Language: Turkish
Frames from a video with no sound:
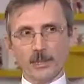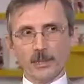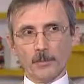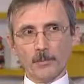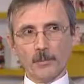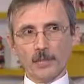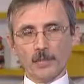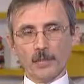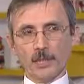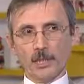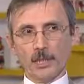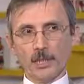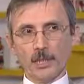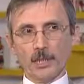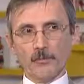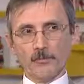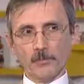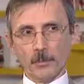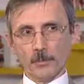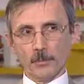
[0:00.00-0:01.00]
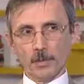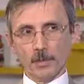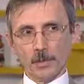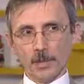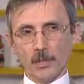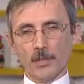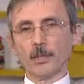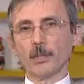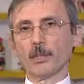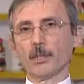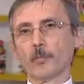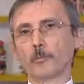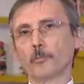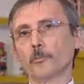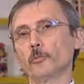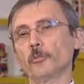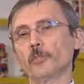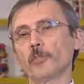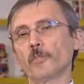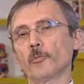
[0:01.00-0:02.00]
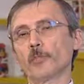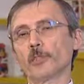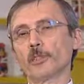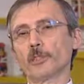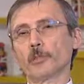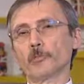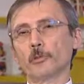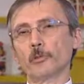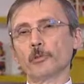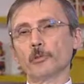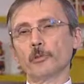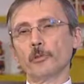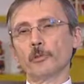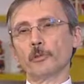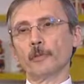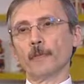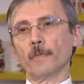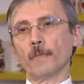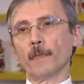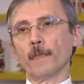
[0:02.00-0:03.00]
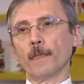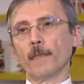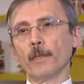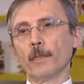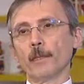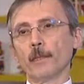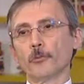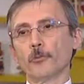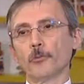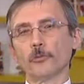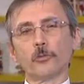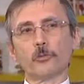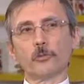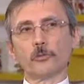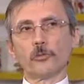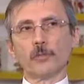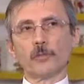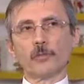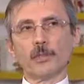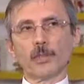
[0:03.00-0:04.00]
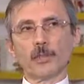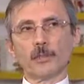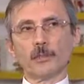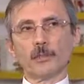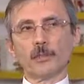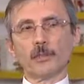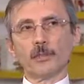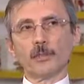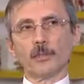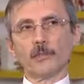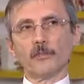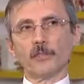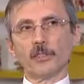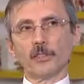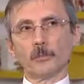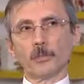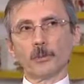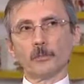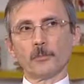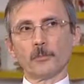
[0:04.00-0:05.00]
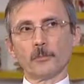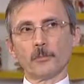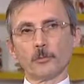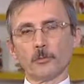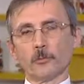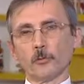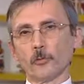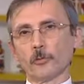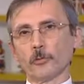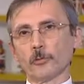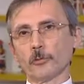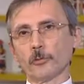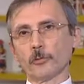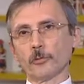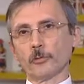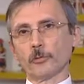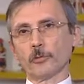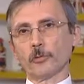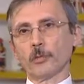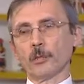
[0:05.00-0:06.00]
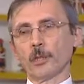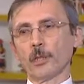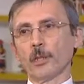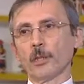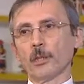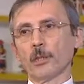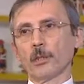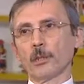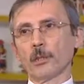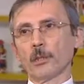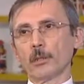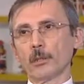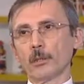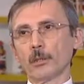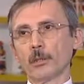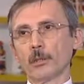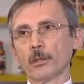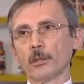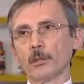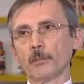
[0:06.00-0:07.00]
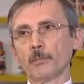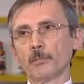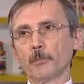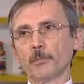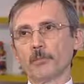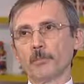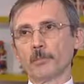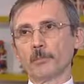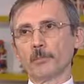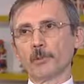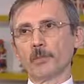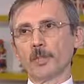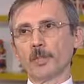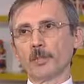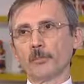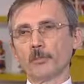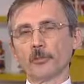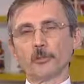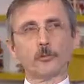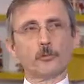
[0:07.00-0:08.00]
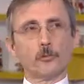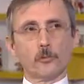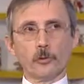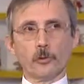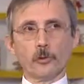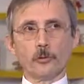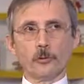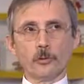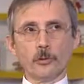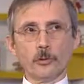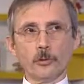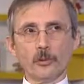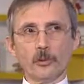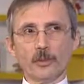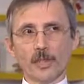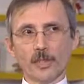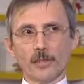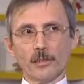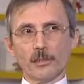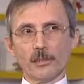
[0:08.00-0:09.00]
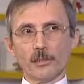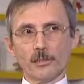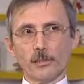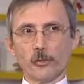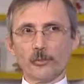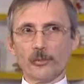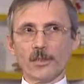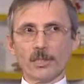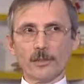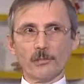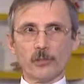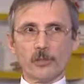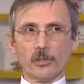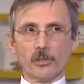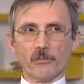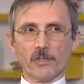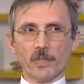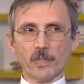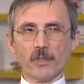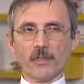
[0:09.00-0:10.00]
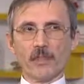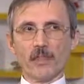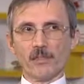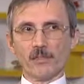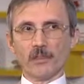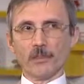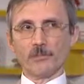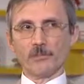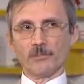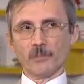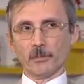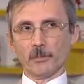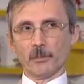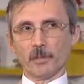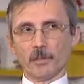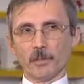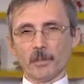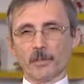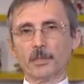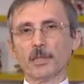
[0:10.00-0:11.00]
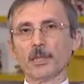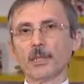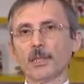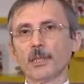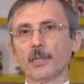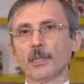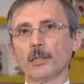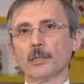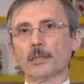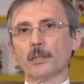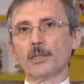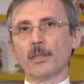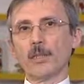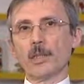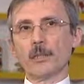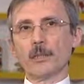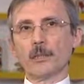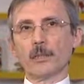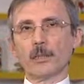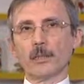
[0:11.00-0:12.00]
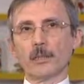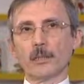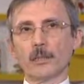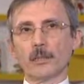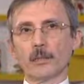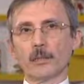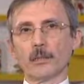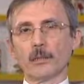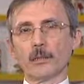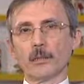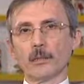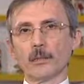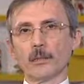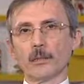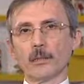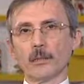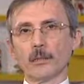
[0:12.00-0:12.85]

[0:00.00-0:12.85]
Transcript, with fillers: yapması gereken firmalar bünyemizde bulunuyor. 130 civarında firmamız söz konusu. Ee, bu firmalarımızın çoğunluğu yazılım, %60 civarı yazılım firmaları. Diğer e,